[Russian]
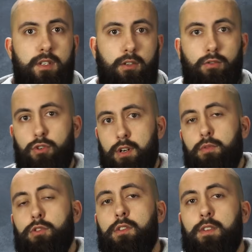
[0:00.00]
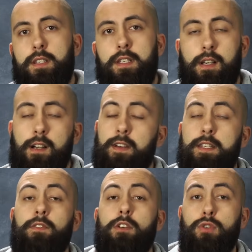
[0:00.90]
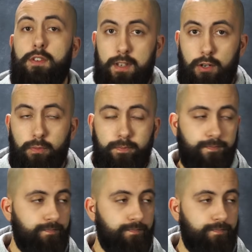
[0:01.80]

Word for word: те, кто уже работает в IT, как войти в нашу сферу.